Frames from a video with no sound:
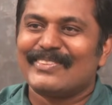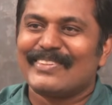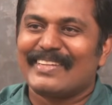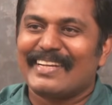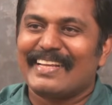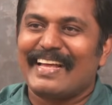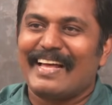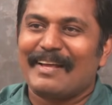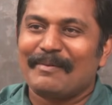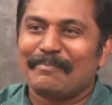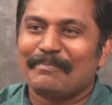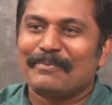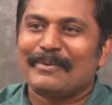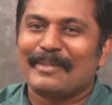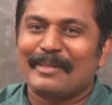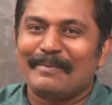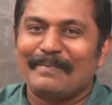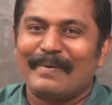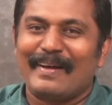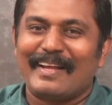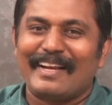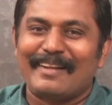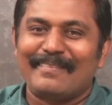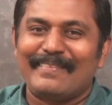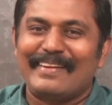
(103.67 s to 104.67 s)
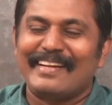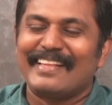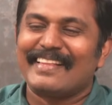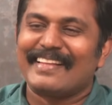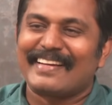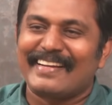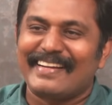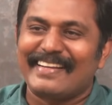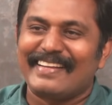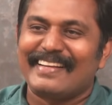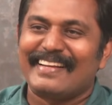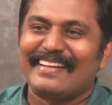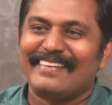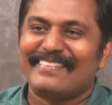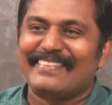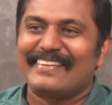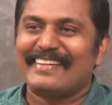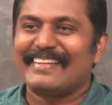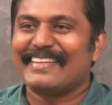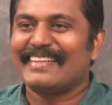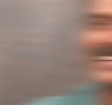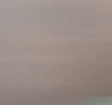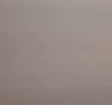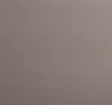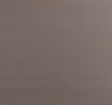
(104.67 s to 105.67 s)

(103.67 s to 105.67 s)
சொன்னா அற்புதமான மனிதரையா அவரு